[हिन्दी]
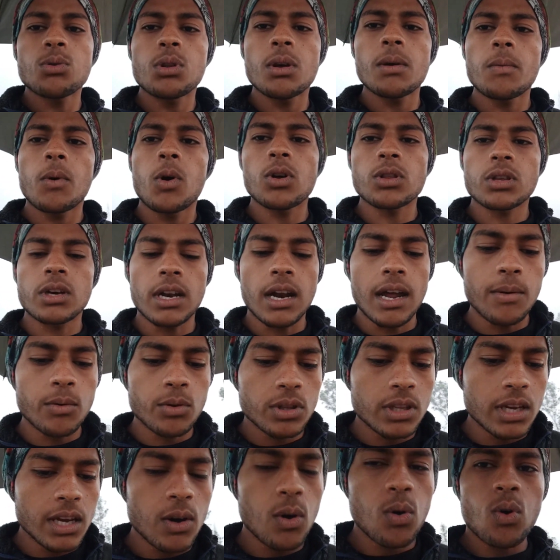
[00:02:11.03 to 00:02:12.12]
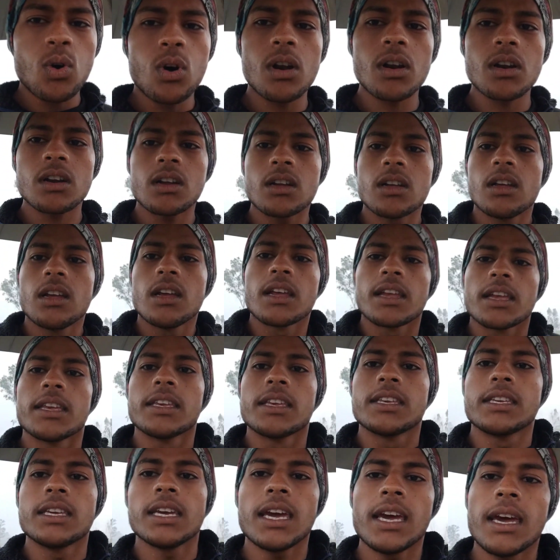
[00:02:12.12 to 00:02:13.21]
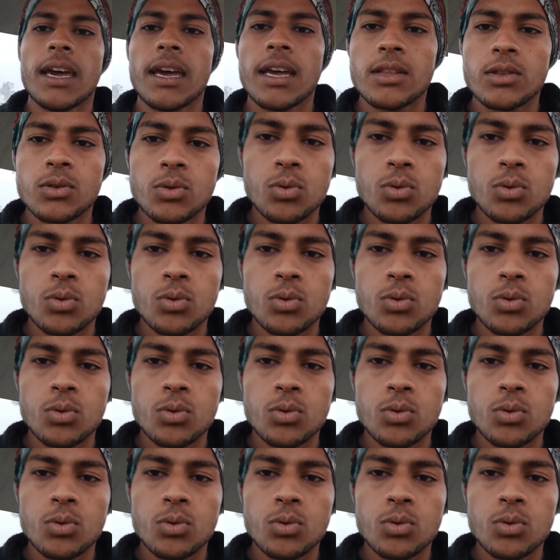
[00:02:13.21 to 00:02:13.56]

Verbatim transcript: उत्ते बहुत ख़राब होते हैं और ये